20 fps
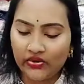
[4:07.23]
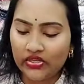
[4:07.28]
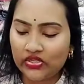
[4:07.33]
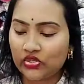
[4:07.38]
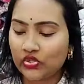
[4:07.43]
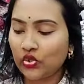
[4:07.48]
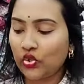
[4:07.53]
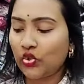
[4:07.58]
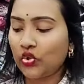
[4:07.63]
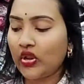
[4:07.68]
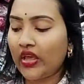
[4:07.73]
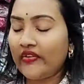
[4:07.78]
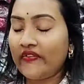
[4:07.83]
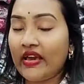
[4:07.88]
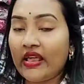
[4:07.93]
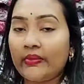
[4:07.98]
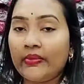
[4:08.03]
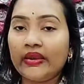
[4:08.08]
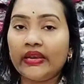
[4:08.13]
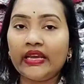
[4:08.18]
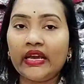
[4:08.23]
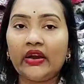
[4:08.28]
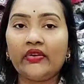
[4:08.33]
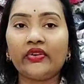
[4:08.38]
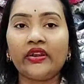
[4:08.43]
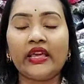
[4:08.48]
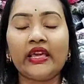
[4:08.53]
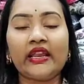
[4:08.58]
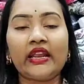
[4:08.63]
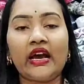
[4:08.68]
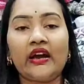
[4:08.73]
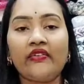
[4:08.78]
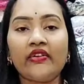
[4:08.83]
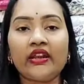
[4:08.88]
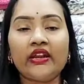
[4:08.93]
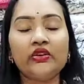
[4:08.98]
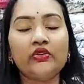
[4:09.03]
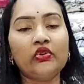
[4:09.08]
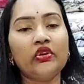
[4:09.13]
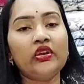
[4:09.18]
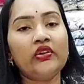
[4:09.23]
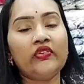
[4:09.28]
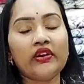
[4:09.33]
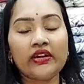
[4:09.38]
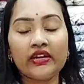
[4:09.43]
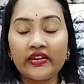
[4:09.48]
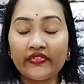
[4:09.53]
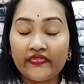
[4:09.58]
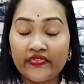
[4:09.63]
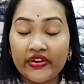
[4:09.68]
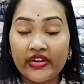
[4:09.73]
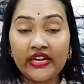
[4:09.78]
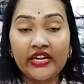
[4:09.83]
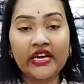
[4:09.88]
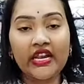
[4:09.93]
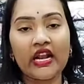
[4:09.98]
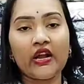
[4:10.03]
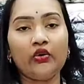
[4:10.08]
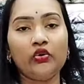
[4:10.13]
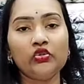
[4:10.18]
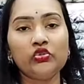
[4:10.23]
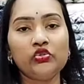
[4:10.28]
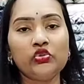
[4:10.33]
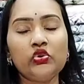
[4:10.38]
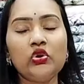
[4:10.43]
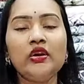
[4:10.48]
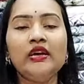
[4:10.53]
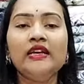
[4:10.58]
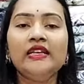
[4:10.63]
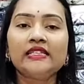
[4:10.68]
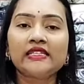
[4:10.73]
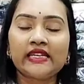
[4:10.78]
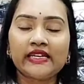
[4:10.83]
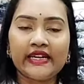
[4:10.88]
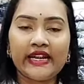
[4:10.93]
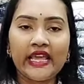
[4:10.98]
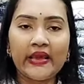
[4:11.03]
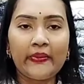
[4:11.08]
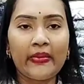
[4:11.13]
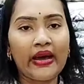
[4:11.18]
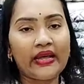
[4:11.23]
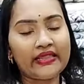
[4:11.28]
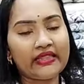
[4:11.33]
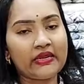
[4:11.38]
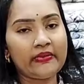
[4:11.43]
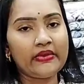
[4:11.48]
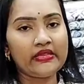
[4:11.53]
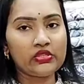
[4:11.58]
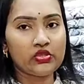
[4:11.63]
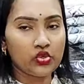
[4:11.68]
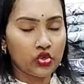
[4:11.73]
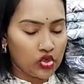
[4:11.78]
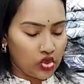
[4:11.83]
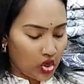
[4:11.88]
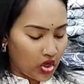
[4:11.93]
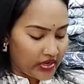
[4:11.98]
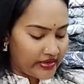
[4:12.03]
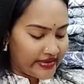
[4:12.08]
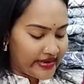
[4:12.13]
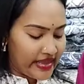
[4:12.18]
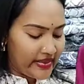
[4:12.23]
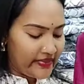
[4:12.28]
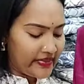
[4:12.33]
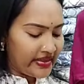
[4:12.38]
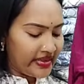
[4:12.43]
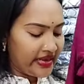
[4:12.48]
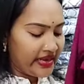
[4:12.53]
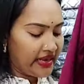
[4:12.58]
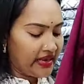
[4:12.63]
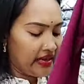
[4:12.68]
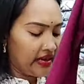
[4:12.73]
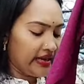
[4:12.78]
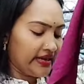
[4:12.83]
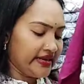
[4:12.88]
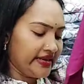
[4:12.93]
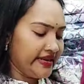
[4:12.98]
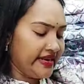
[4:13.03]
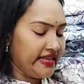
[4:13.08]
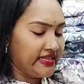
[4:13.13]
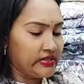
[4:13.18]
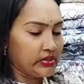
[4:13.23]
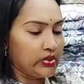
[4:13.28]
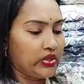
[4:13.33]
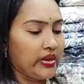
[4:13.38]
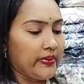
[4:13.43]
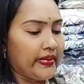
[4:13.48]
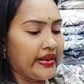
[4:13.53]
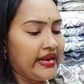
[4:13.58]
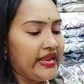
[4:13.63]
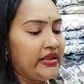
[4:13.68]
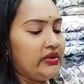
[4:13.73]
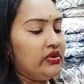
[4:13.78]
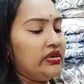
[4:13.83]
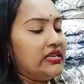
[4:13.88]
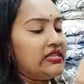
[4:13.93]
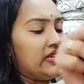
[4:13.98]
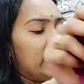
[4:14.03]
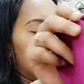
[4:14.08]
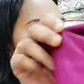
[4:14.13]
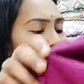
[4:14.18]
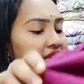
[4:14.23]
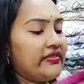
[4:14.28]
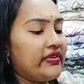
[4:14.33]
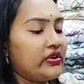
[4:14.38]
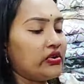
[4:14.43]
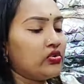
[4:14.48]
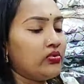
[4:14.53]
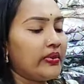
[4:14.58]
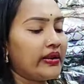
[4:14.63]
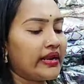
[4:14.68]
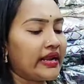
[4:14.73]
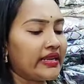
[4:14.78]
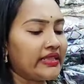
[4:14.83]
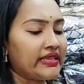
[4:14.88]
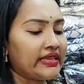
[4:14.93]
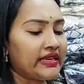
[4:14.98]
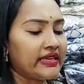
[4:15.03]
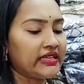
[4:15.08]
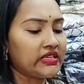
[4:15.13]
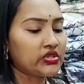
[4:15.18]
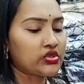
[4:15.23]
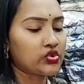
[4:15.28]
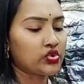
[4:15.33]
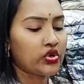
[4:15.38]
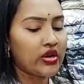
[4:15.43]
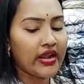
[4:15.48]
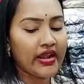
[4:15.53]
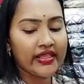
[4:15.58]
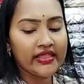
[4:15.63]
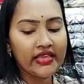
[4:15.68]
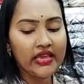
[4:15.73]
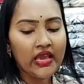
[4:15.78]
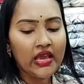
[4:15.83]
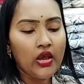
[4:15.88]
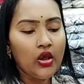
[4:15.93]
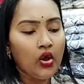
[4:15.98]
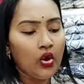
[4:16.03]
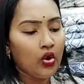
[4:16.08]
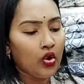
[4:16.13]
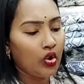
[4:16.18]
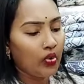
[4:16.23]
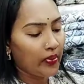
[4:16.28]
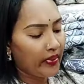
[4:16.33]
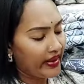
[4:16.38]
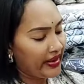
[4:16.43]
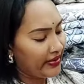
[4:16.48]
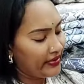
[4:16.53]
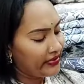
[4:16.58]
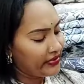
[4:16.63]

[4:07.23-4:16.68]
కూడా స్టోర్లో అవైలబుల్గా ఉన్నాయి రావాలనుకునే వాళ్ళు డెఫినెట్గా రావచ్చు సండే మాత్రమే స్టోర్ హాలిడే మిగిలిన అన్ని డేస్ కూడా మండే నుండి సాటర్డే వరకు మనకైతే కనుక స్టోర్ అనేది ఓపెనే